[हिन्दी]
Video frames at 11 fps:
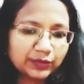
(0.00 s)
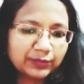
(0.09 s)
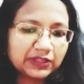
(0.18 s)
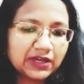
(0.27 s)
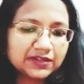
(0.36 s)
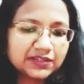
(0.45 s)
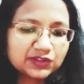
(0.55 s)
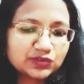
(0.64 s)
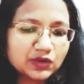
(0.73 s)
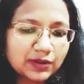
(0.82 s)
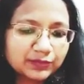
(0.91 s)
मैं बता देती
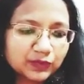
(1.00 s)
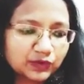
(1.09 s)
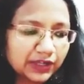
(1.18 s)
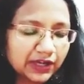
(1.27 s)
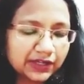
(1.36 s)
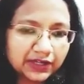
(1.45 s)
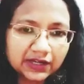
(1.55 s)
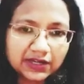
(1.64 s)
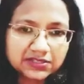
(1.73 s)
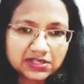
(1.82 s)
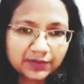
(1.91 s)
हूँ आपको क्या क्या
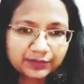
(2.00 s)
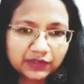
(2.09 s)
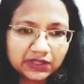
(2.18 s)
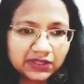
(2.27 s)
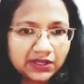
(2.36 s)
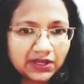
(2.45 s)
कार्ड्स आपके